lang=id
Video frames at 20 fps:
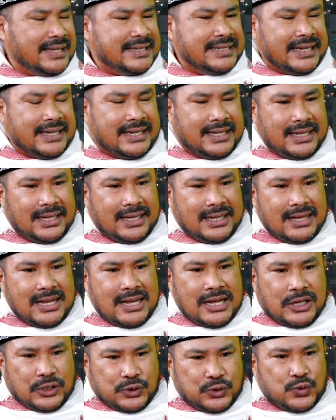Jadi
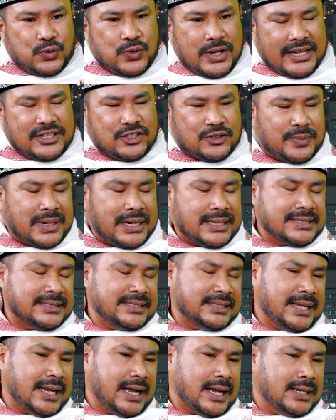juga isu
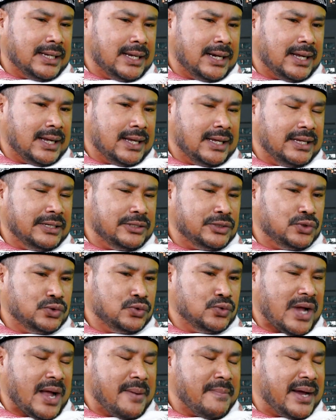Palestina adalah
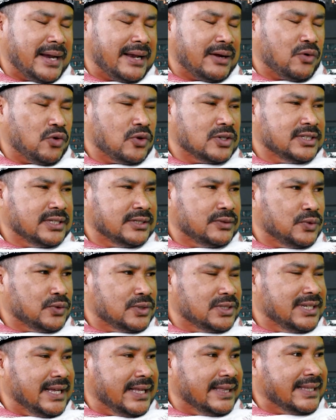isu amanah
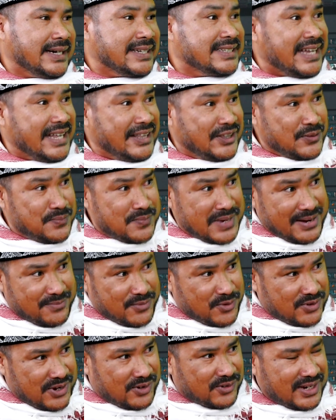konstitusi yang tercantum
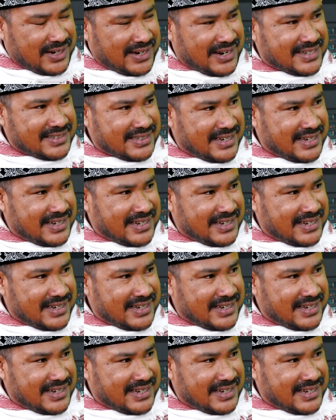dalam Undang-Undang iya.